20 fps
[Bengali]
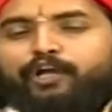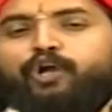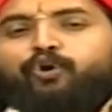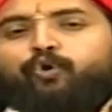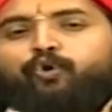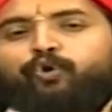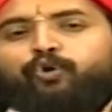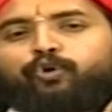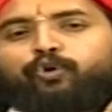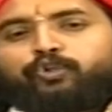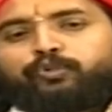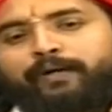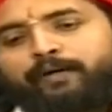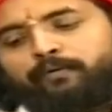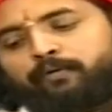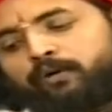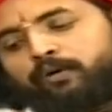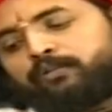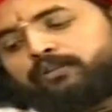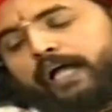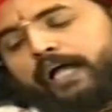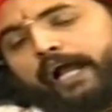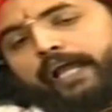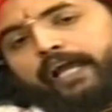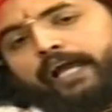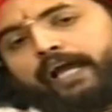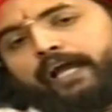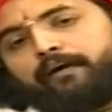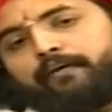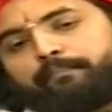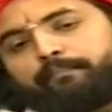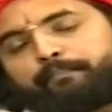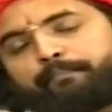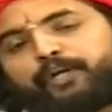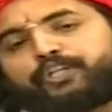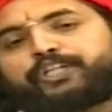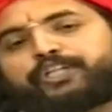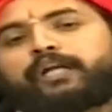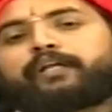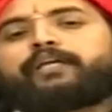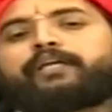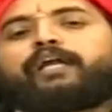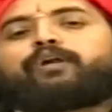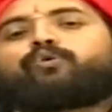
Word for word: কোনো কিছু মানে করুন তাকে প্রেশার ক্রিয়েট